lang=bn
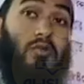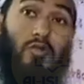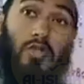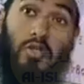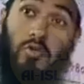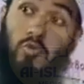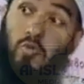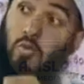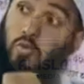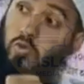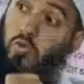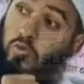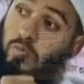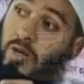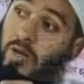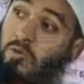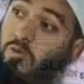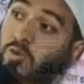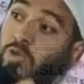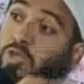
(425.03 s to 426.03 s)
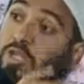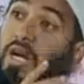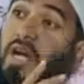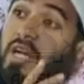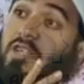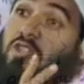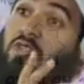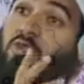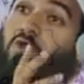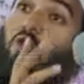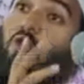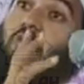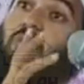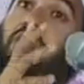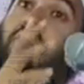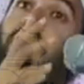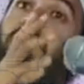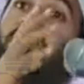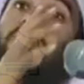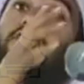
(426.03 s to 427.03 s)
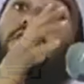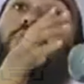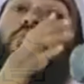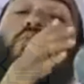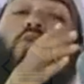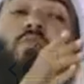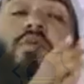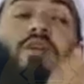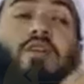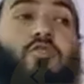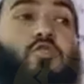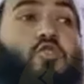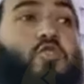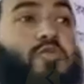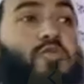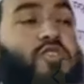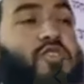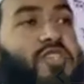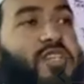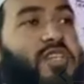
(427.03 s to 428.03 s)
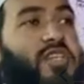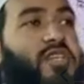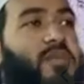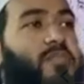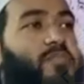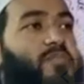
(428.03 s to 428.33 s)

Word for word: যে কোনো মানুষ কাজ করবে এটা সে প্রমাণ করবে যে